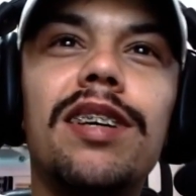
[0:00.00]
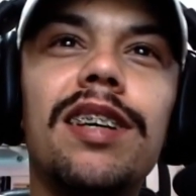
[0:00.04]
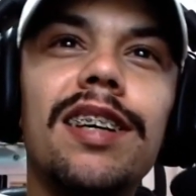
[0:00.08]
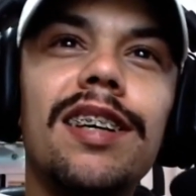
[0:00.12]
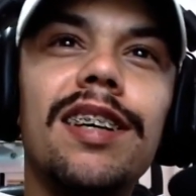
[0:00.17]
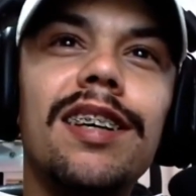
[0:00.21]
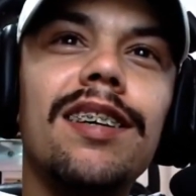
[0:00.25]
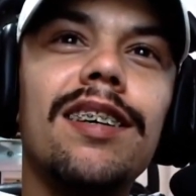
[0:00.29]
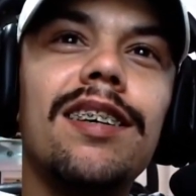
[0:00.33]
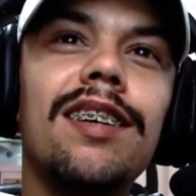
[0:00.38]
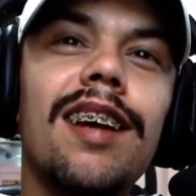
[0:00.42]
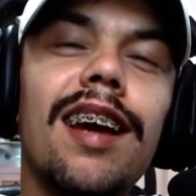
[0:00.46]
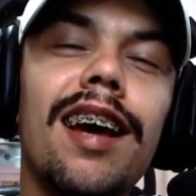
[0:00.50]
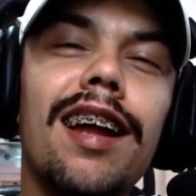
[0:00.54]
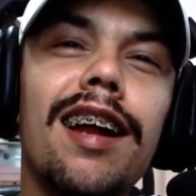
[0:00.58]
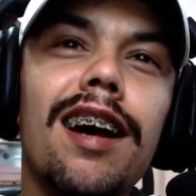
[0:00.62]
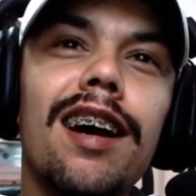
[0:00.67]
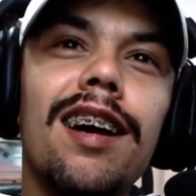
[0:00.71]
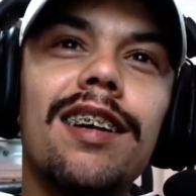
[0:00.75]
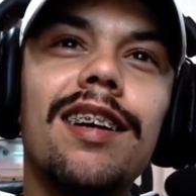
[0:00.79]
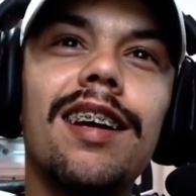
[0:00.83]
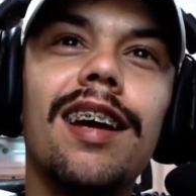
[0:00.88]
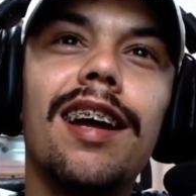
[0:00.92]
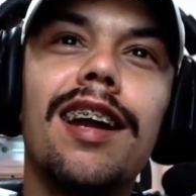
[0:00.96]
que, que,
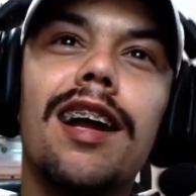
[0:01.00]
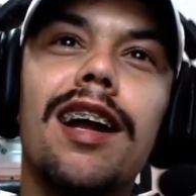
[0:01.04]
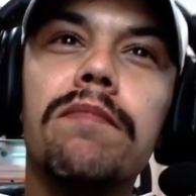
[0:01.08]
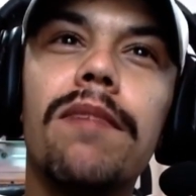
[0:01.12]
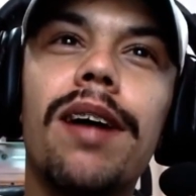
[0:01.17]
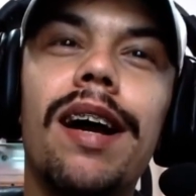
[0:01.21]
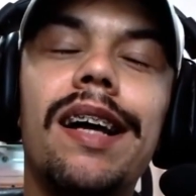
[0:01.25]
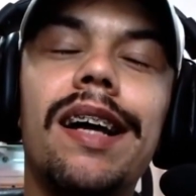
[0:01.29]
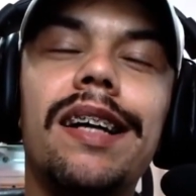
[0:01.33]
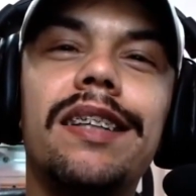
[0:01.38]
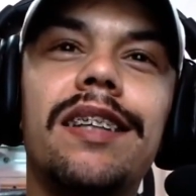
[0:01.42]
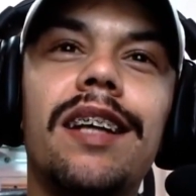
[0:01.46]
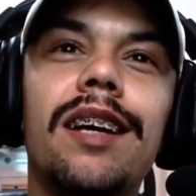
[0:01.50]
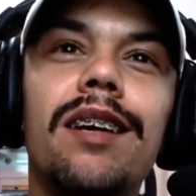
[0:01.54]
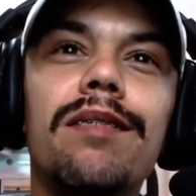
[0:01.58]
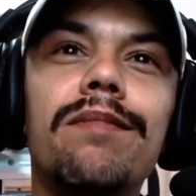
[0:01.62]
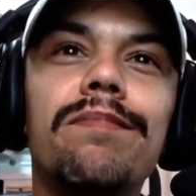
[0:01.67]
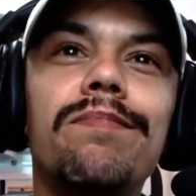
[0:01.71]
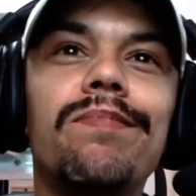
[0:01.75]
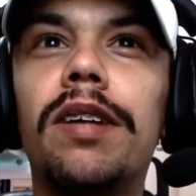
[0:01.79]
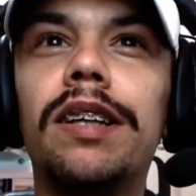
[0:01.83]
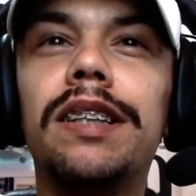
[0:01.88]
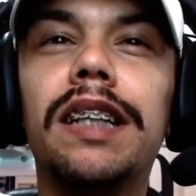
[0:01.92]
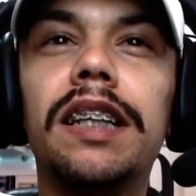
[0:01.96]
era, que era mais,
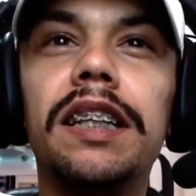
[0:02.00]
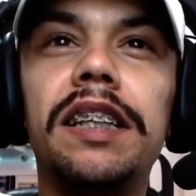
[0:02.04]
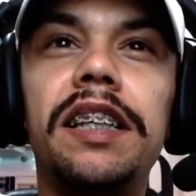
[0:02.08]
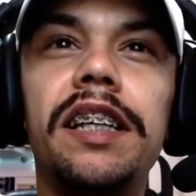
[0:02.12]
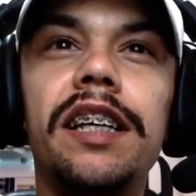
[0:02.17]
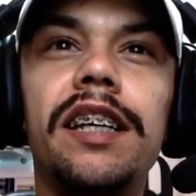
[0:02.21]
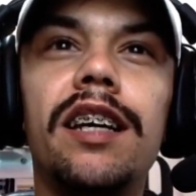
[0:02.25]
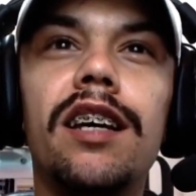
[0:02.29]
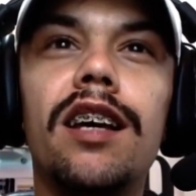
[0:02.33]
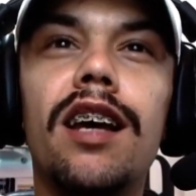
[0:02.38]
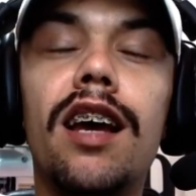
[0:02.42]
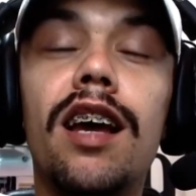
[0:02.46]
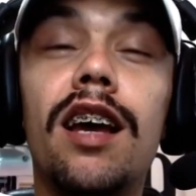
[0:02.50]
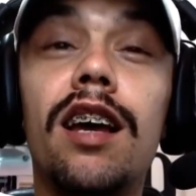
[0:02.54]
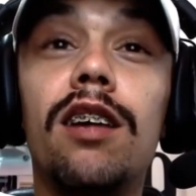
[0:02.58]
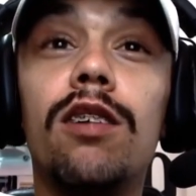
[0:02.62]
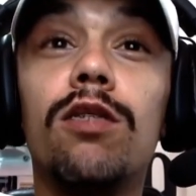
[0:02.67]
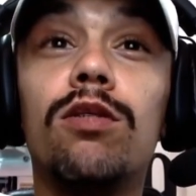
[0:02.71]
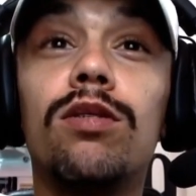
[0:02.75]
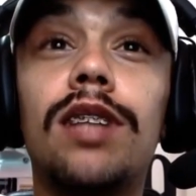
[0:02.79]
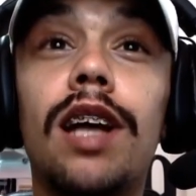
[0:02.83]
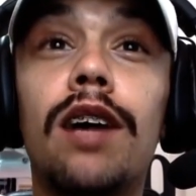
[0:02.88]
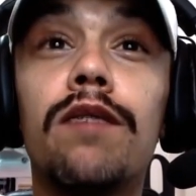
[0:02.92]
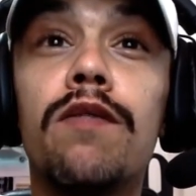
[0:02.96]
né? Mas assim,
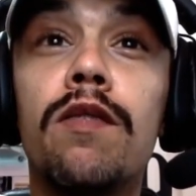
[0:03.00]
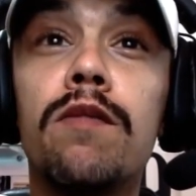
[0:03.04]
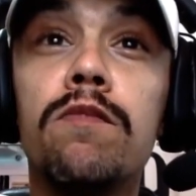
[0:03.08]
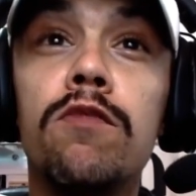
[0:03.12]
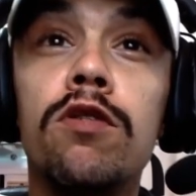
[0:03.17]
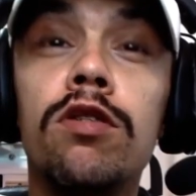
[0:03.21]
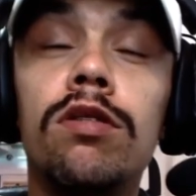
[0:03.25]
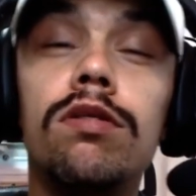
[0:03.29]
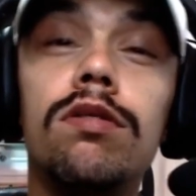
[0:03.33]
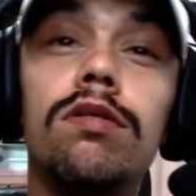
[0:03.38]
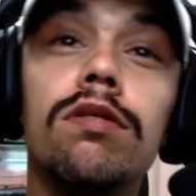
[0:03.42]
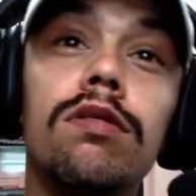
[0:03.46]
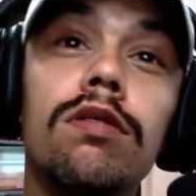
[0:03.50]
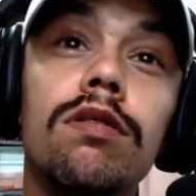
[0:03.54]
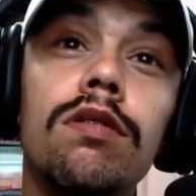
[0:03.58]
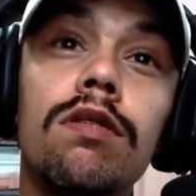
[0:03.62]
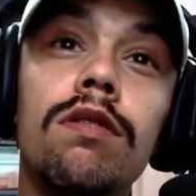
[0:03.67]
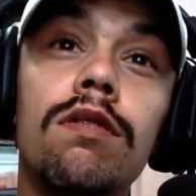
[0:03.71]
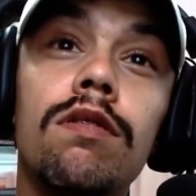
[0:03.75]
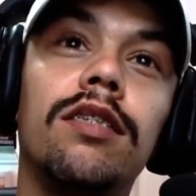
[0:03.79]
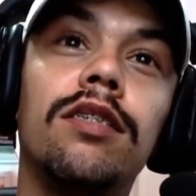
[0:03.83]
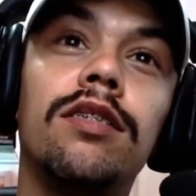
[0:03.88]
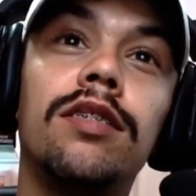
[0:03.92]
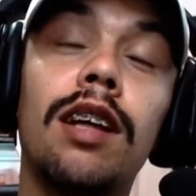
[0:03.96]
é, eu tava
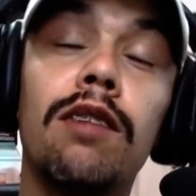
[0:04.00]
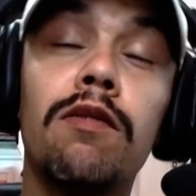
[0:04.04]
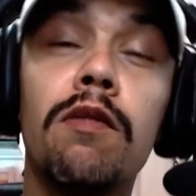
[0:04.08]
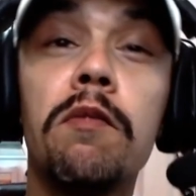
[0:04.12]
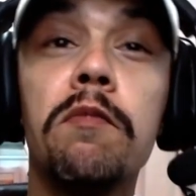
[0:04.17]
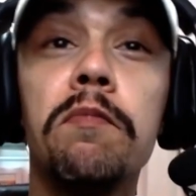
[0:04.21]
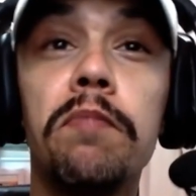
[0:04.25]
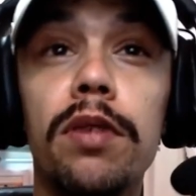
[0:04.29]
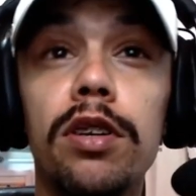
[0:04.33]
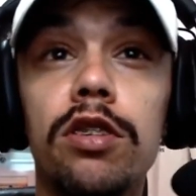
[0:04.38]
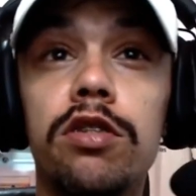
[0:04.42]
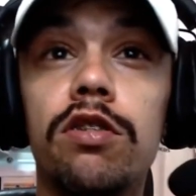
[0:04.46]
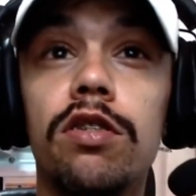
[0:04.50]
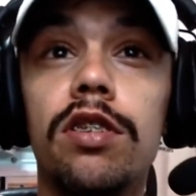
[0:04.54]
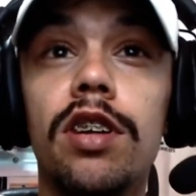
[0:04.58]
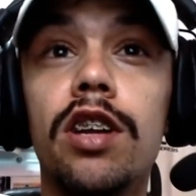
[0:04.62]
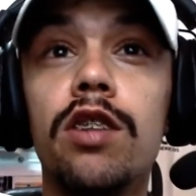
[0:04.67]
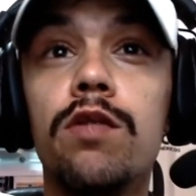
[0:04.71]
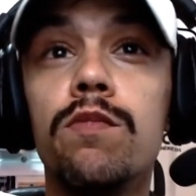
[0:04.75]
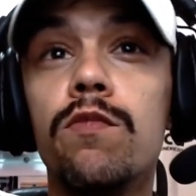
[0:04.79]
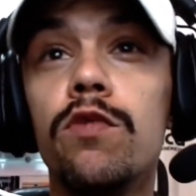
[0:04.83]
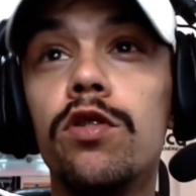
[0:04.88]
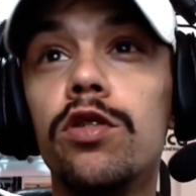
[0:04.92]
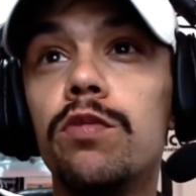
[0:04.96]
muito. Eu tava me
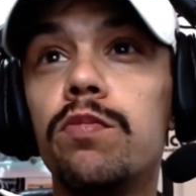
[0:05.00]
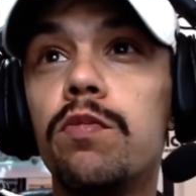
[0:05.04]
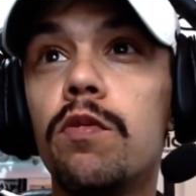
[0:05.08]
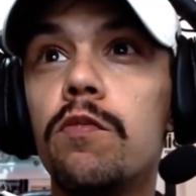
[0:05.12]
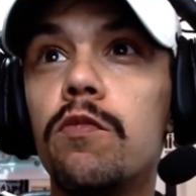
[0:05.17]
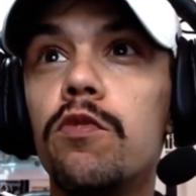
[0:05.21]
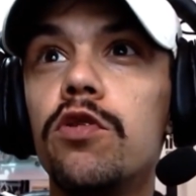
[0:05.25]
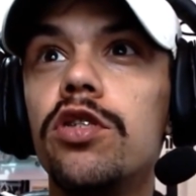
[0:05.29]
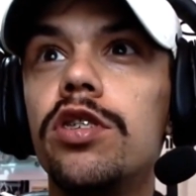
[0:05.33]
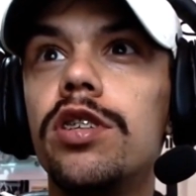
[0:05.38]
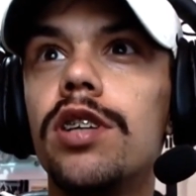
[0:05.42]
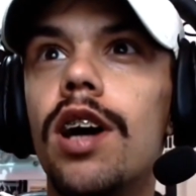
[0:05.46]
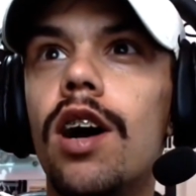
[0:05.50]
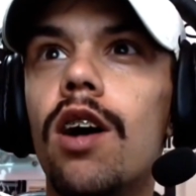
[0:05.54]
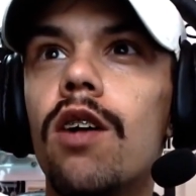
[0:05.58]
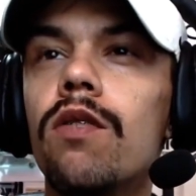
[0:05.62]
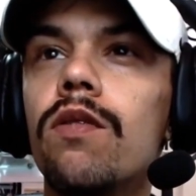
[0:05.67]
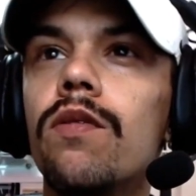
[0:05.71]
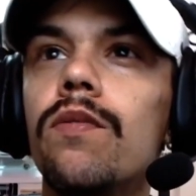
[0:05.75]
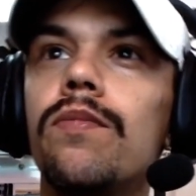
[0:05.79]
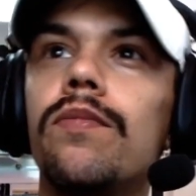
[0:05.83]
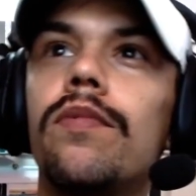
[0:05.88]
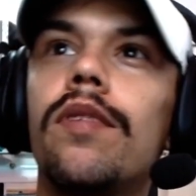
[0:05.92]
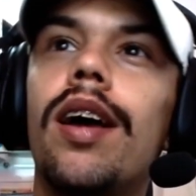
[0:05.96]
impressionando muito com o
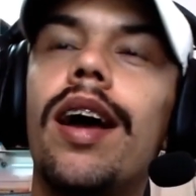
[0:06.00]
Mundial.